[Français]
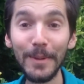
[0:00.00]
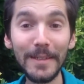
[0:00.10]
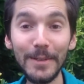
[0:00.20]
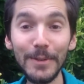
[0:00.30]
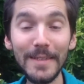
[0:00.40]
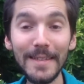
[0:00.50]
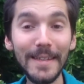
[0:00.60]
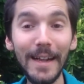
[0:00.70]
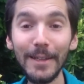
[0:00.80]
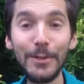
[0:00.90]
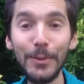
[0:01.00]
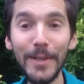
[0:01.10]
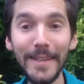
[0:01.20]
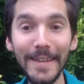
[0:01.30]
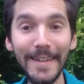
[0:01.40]
parce que ça c'est
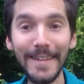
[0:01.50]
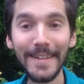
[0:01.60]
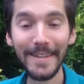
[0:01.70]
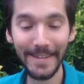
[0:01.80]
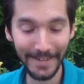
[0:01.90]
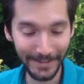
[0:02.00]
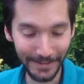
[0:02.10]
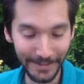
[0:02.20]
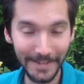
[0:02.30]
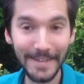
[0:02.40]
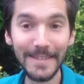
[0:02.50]
gratuit et euh,